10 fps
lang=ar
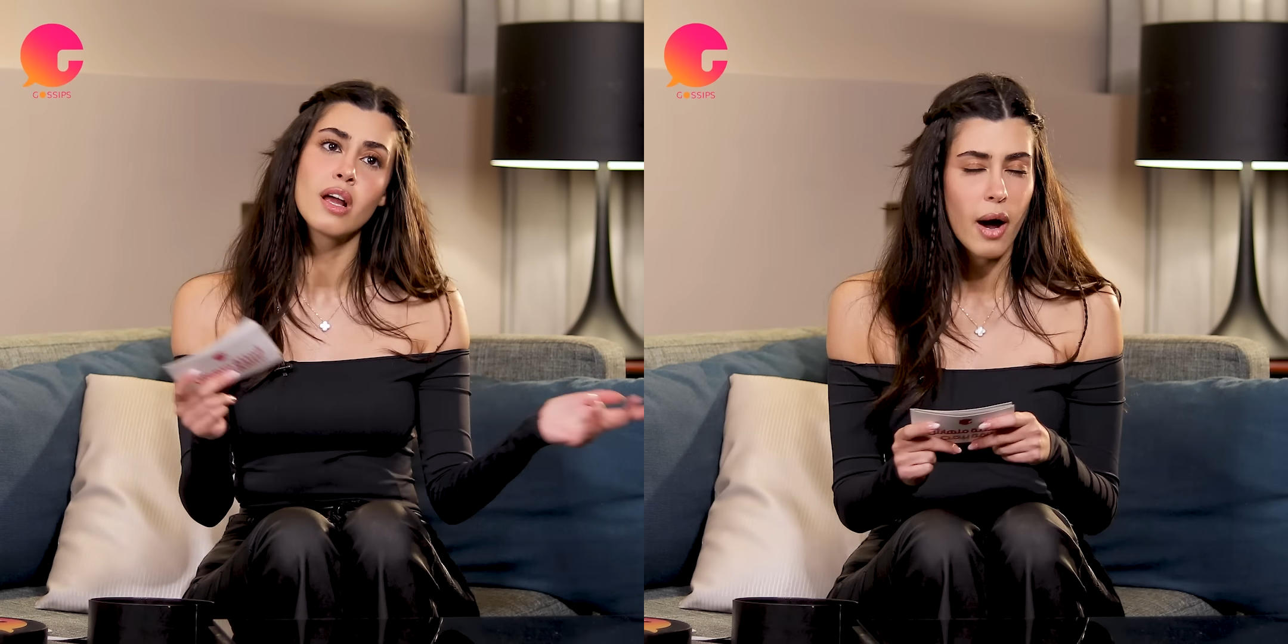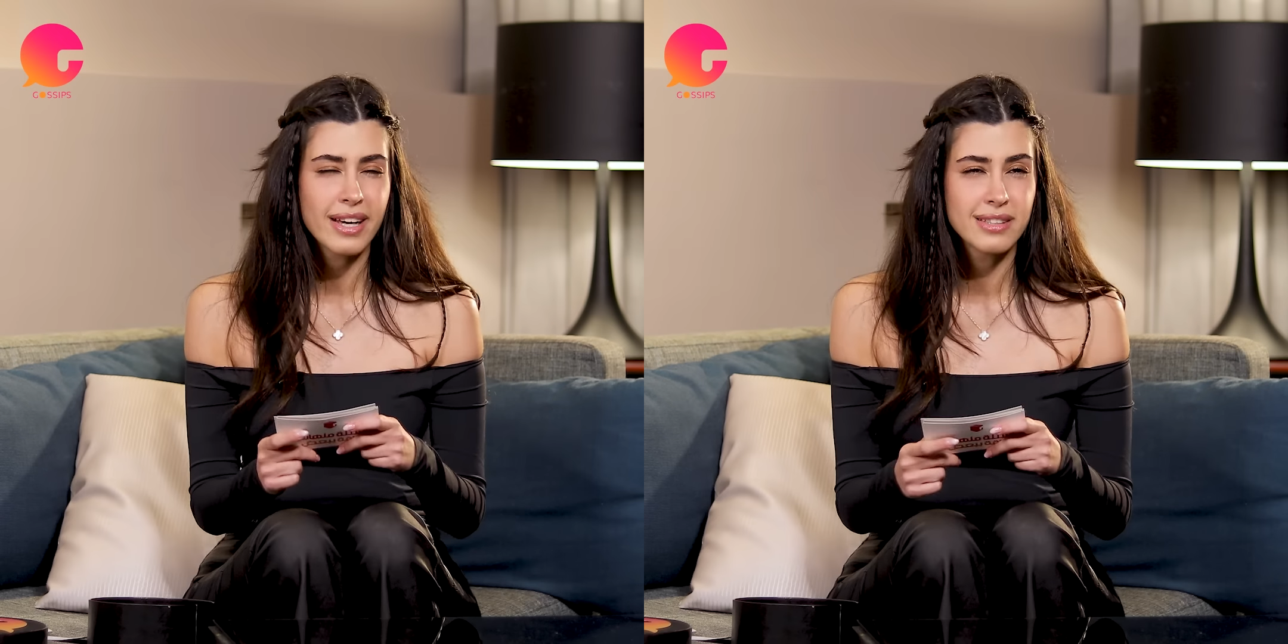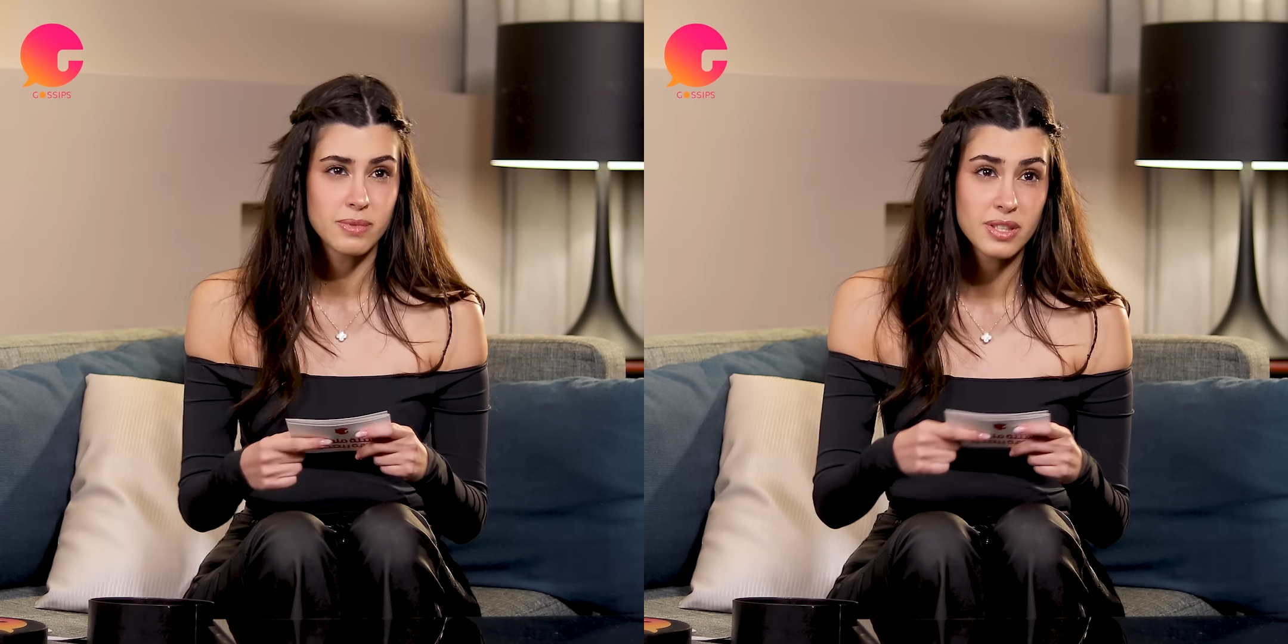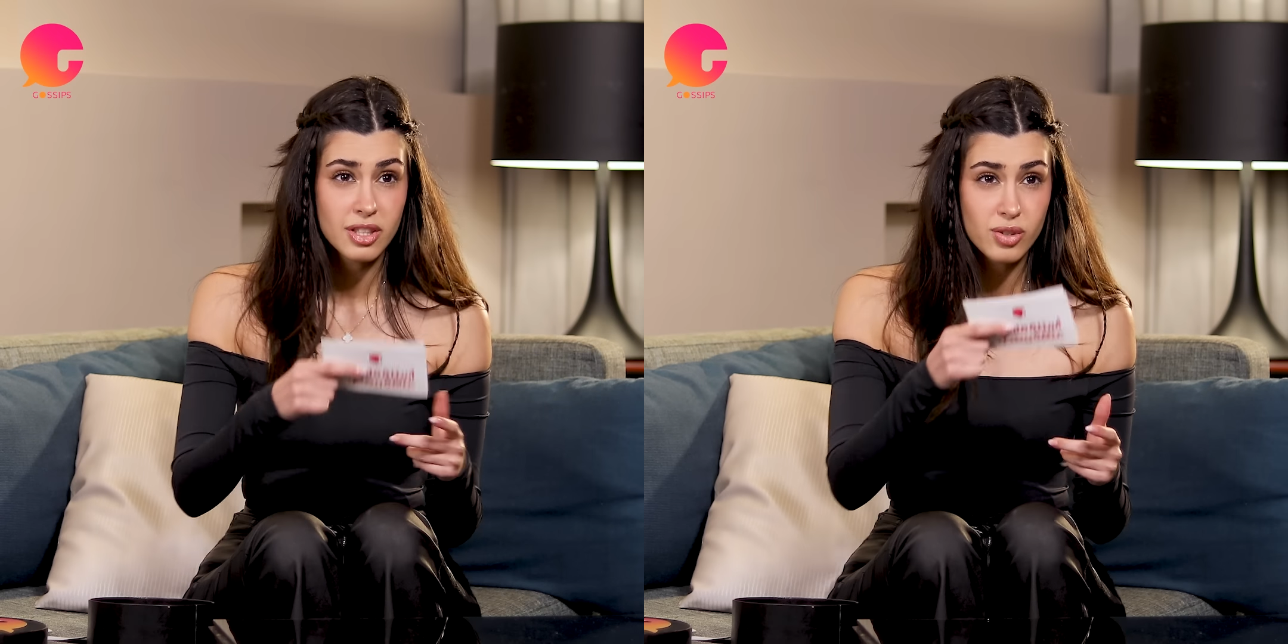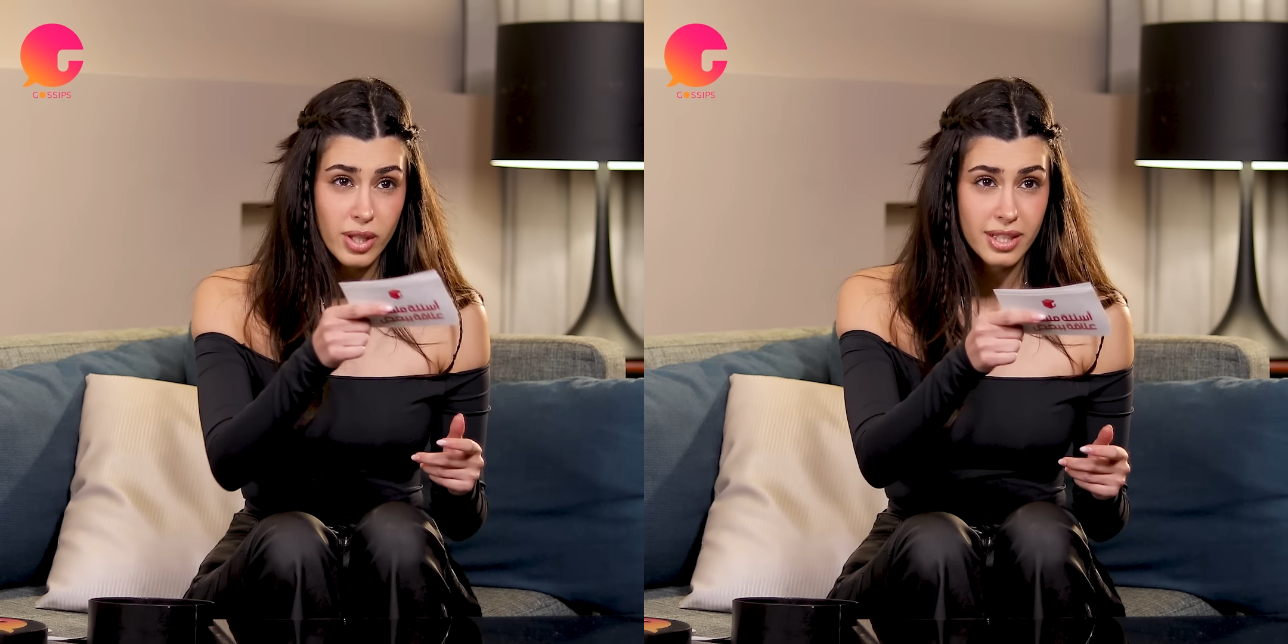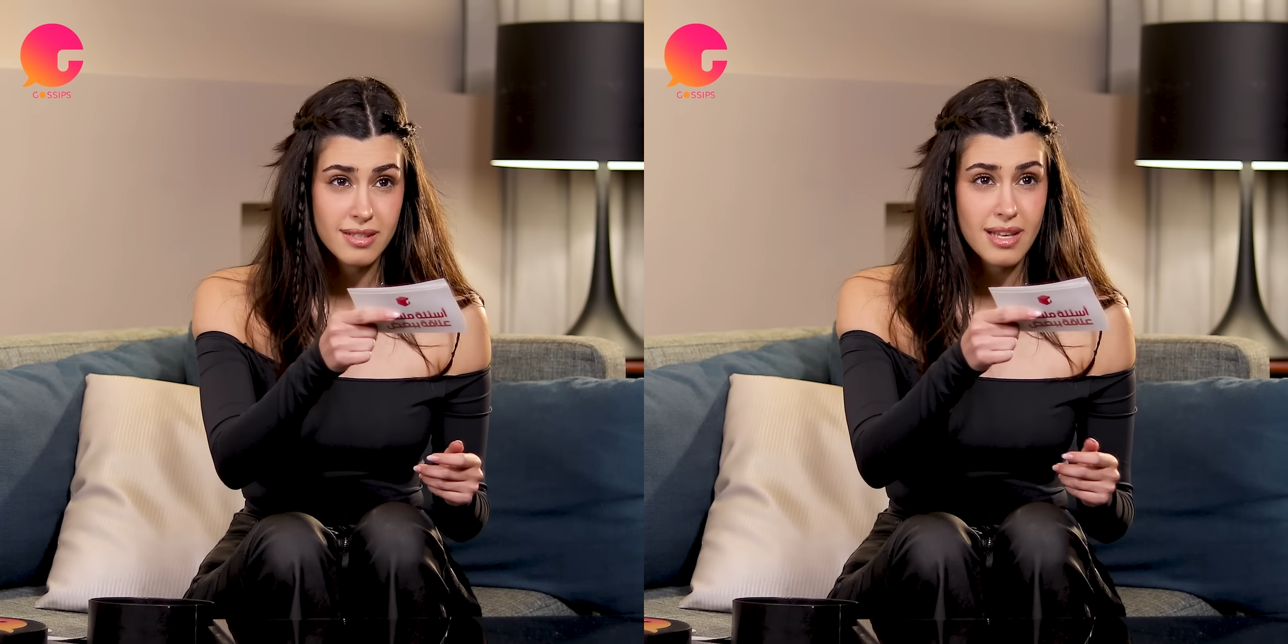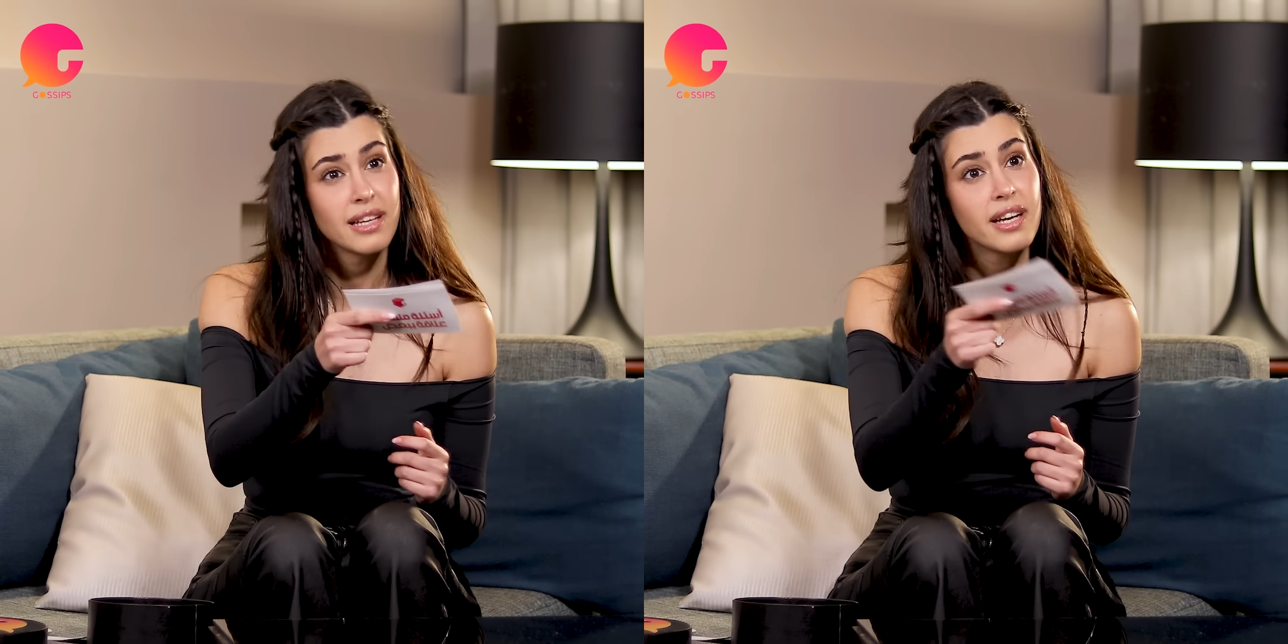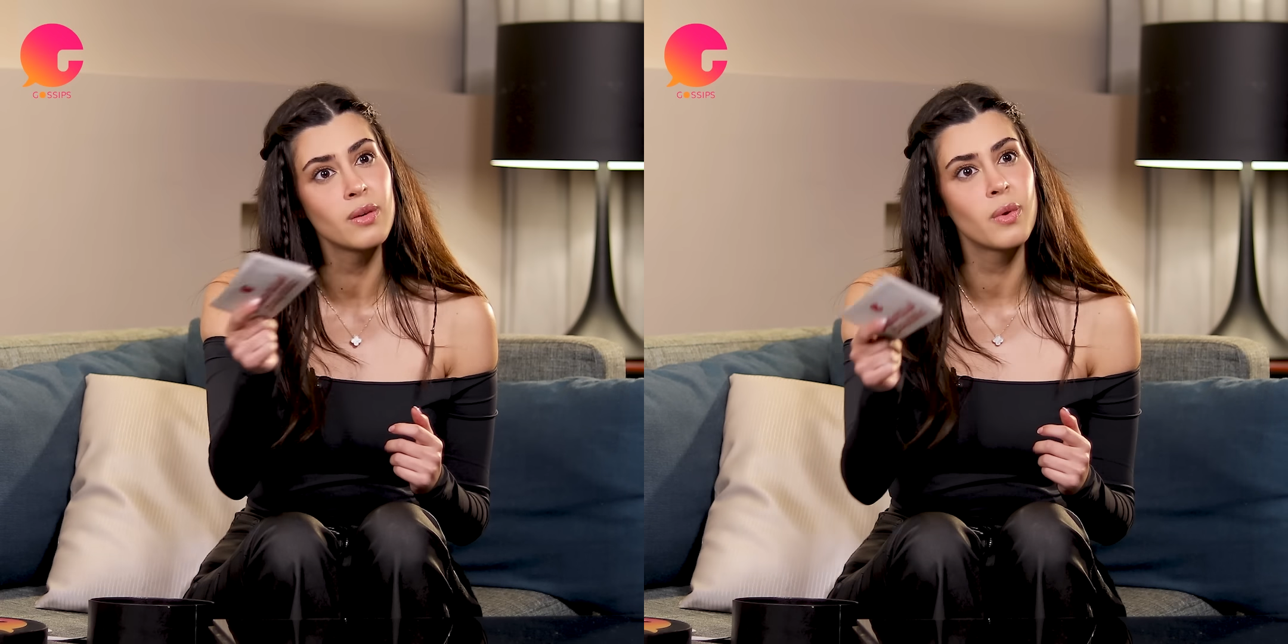عادي بتقدري تروحي
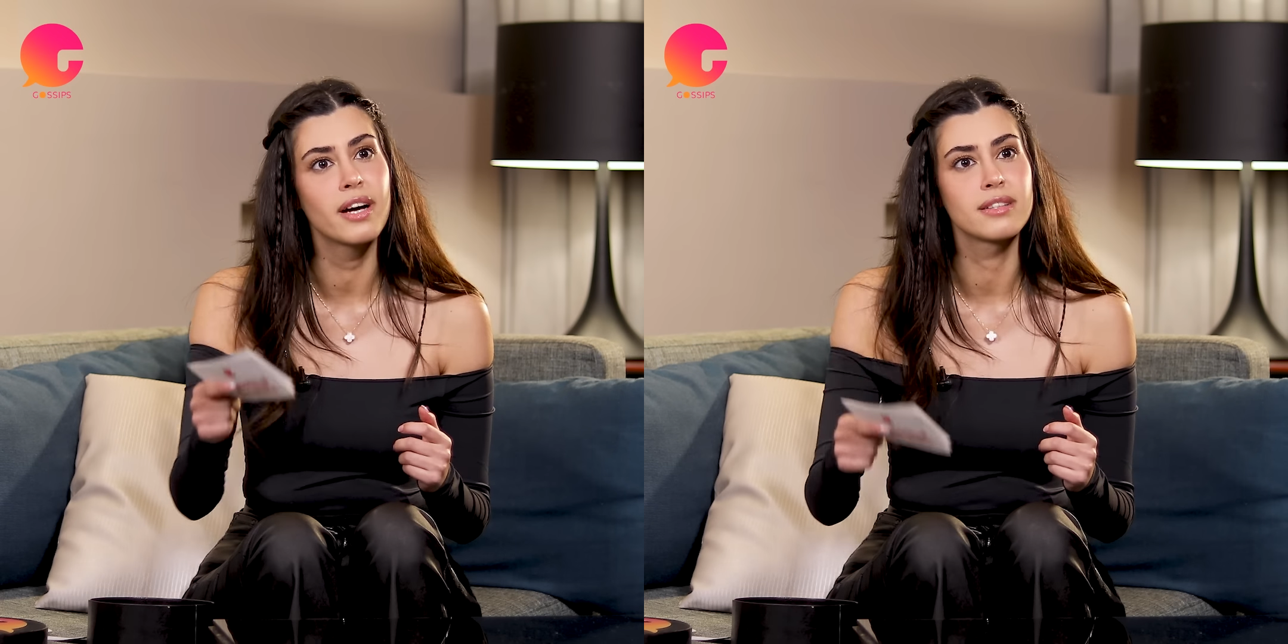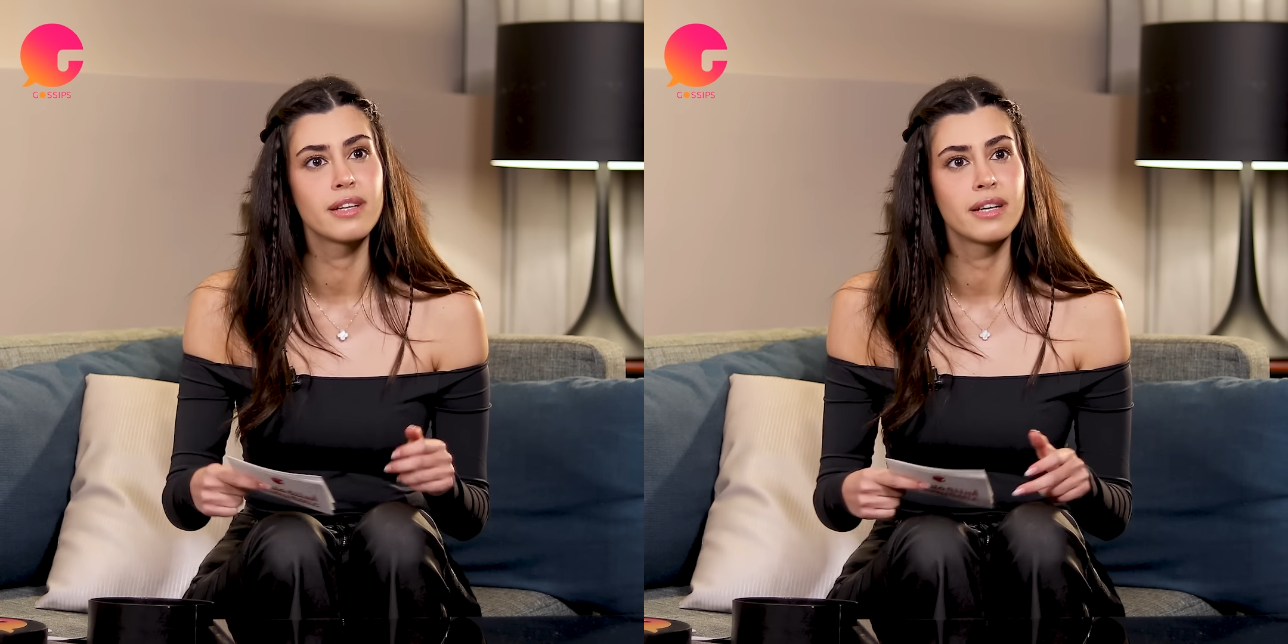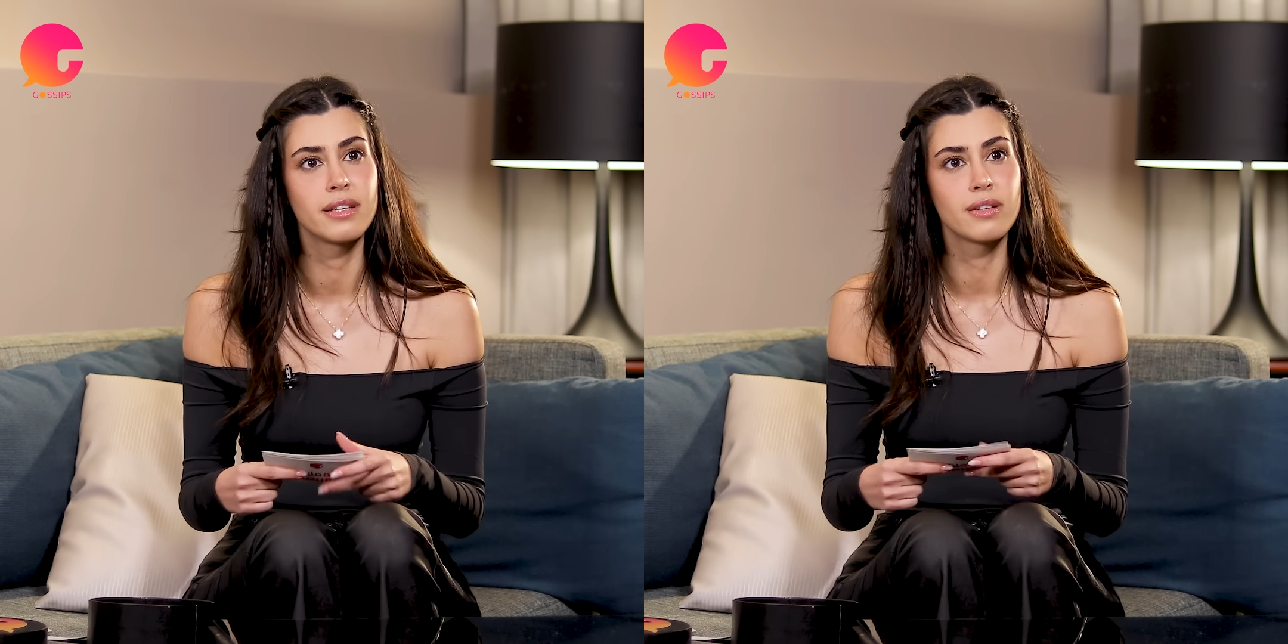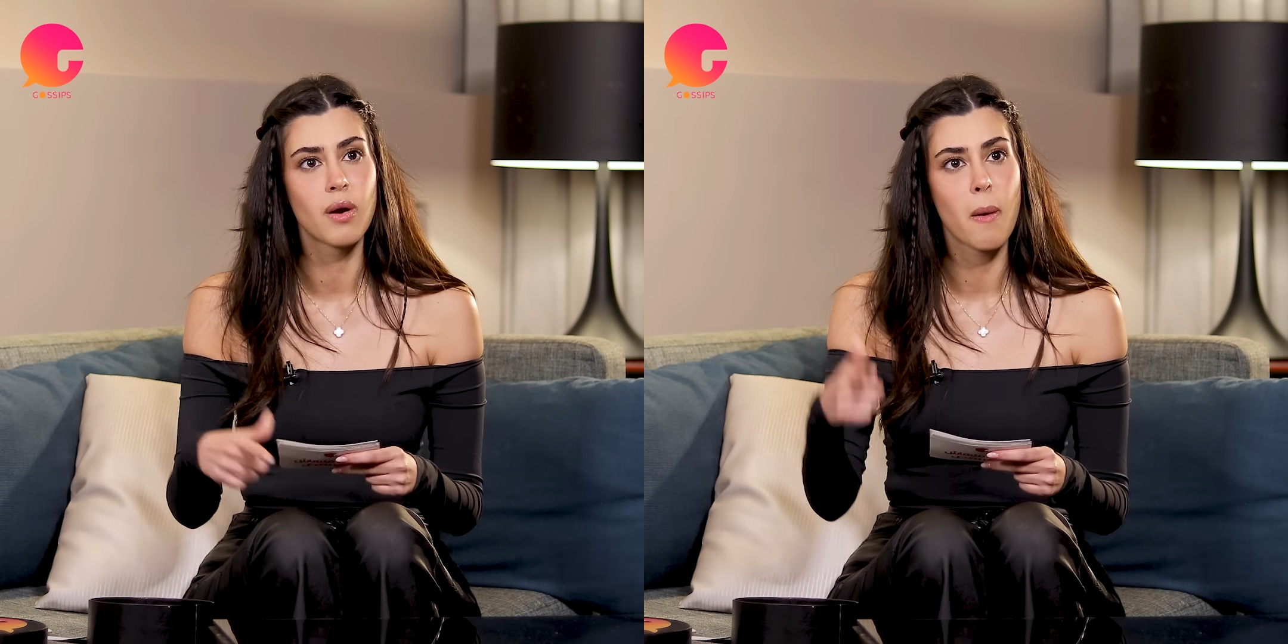تساليه عن واحد تاني